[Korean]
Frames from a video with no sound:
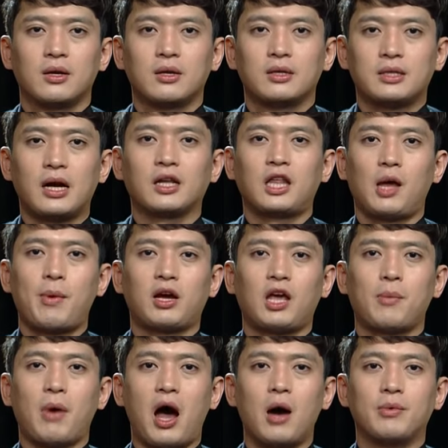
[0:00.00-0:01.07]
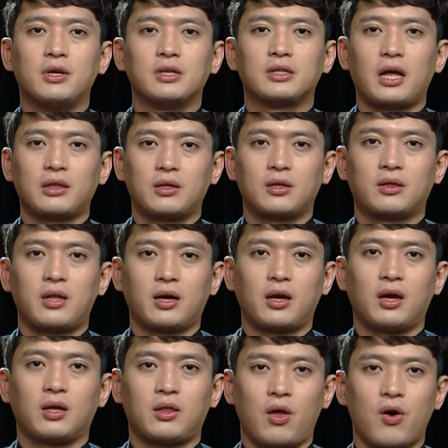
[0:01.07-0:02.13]
상대방의 마음을
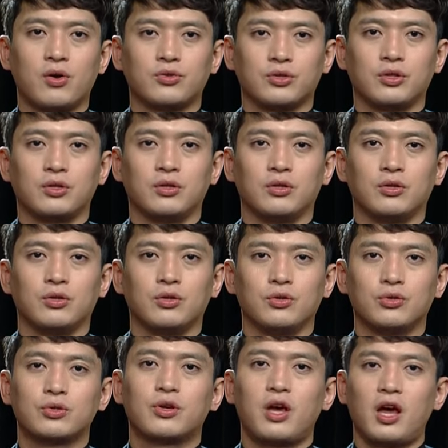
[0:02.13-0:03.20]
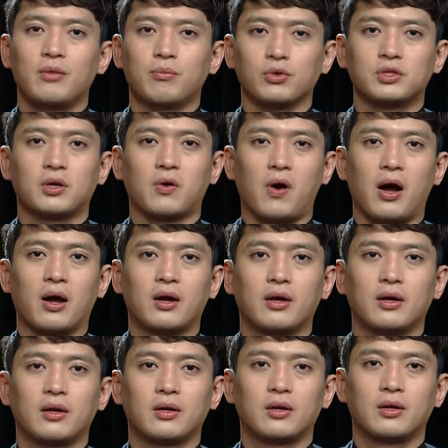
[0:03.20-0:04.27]
따뜻하게 데워주는 유쾌한 모습과
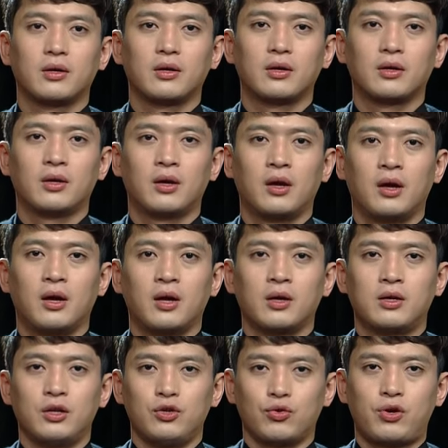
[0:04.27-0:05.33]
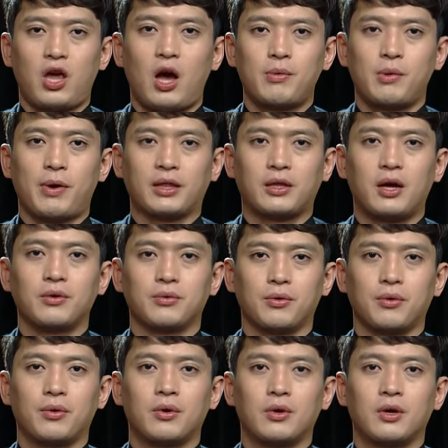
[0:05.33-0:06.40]
그 유쾌함을
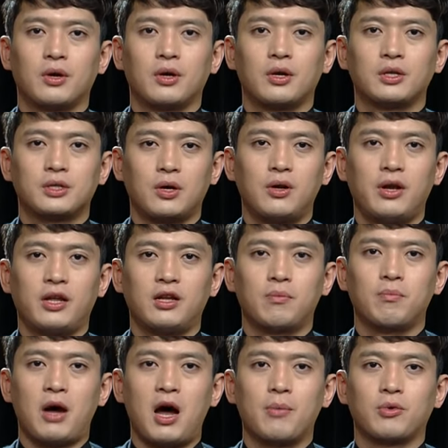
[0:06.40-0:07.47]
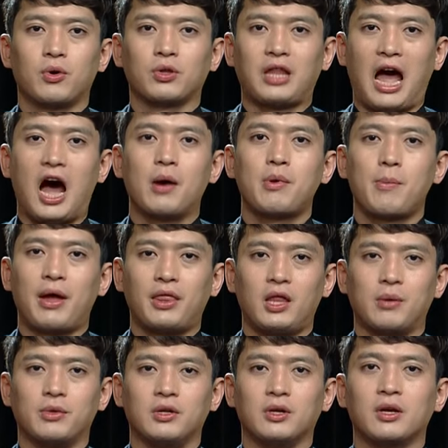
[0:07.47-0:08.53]
바탕으로 설레는 마음으로 다음의
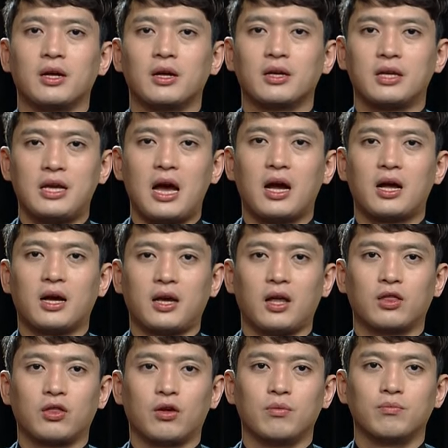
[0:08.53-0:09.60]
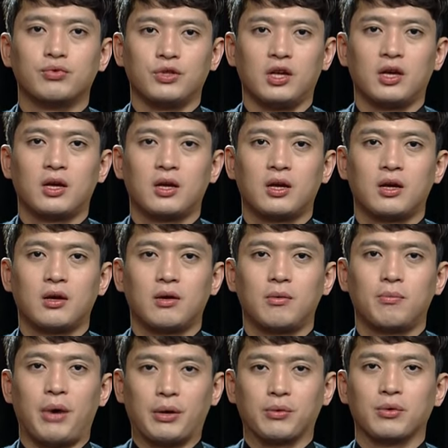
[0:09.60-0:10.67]
만남을 기약하게 했던 분이
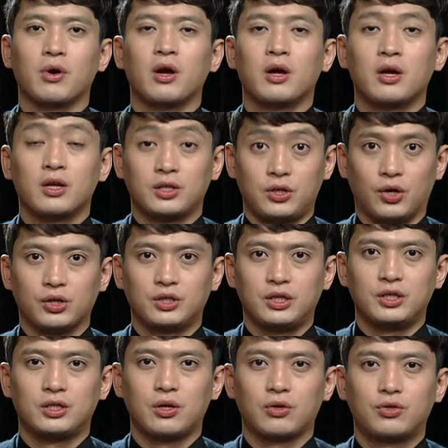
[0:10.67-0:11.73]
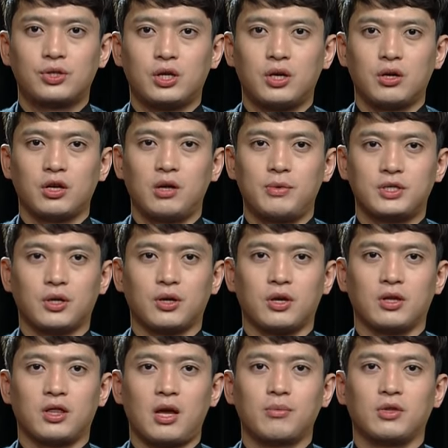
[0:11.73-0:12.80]
바로 정진석
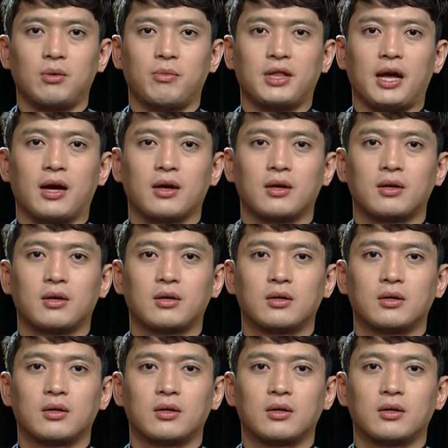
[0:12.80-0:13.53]
추기경님이셨기 때문입니다.